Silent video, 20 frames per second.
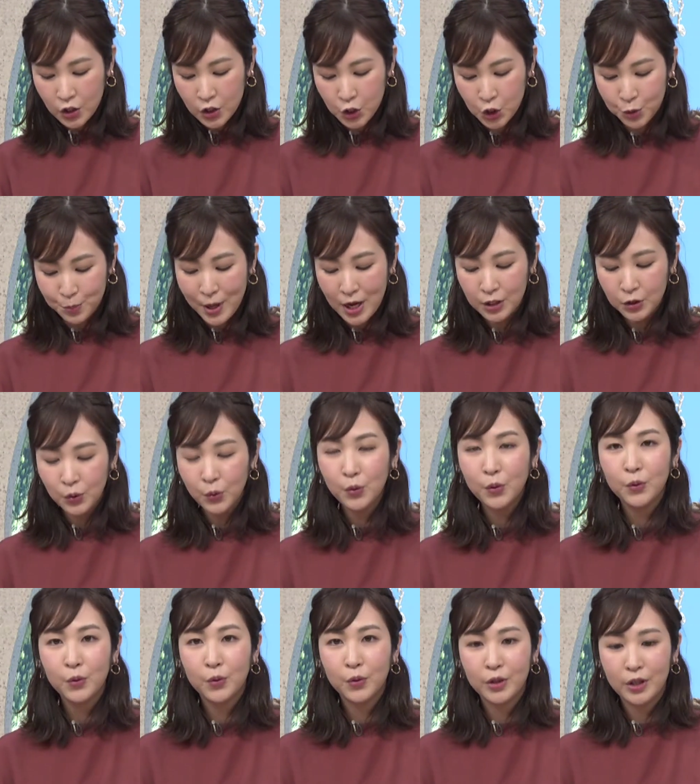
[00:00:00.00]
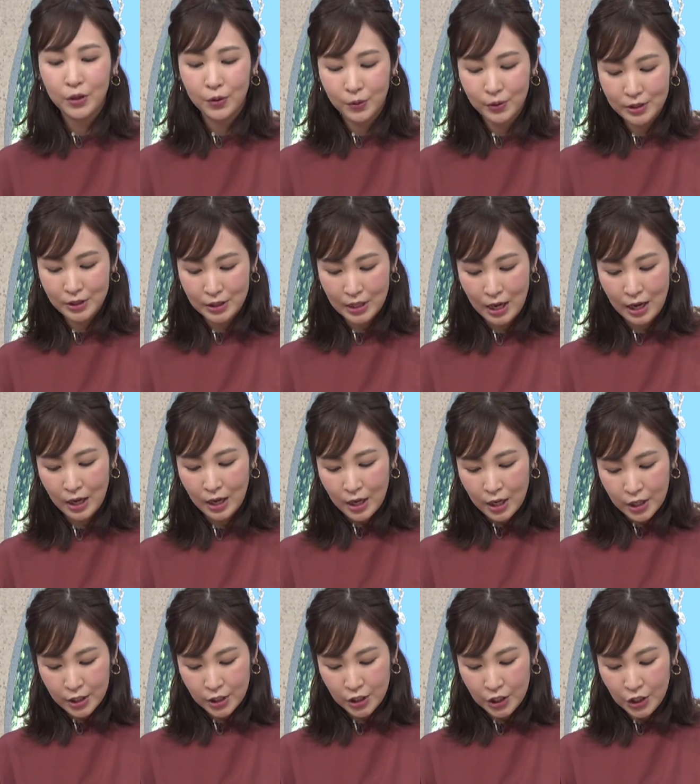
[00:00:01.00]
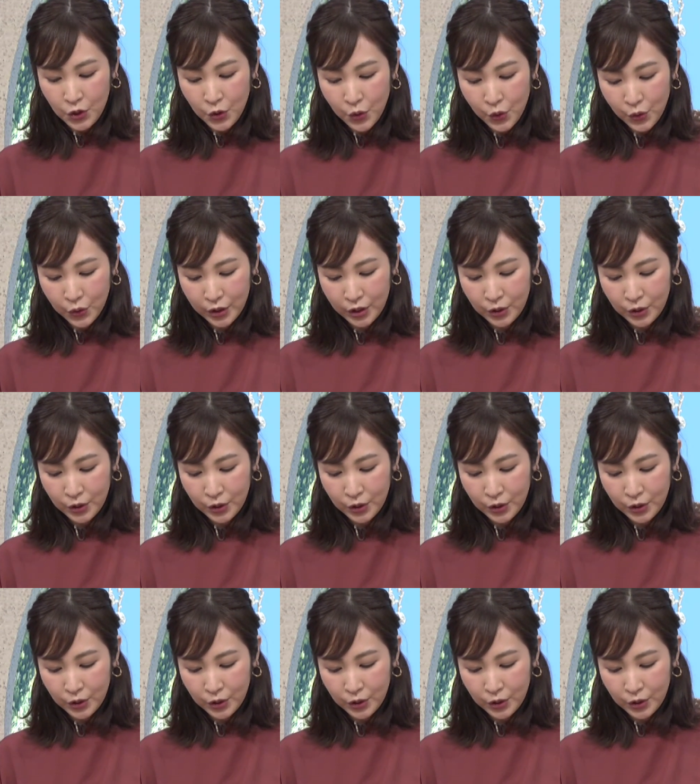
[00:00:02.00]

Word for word: スマートフォンを利用して信号